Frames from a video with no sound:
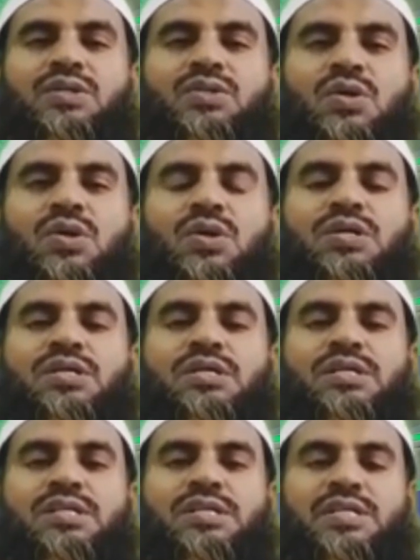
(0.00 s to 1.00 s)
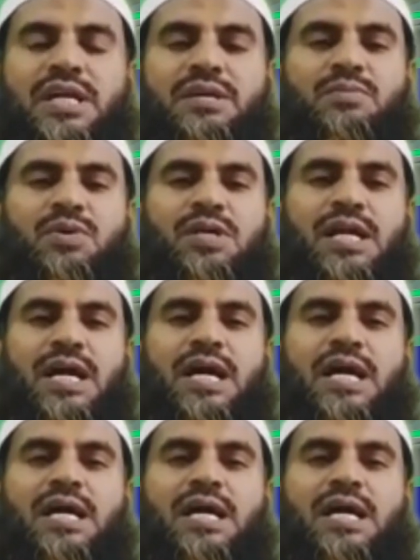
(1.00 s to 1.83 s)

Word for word: তখন সেই মহিলা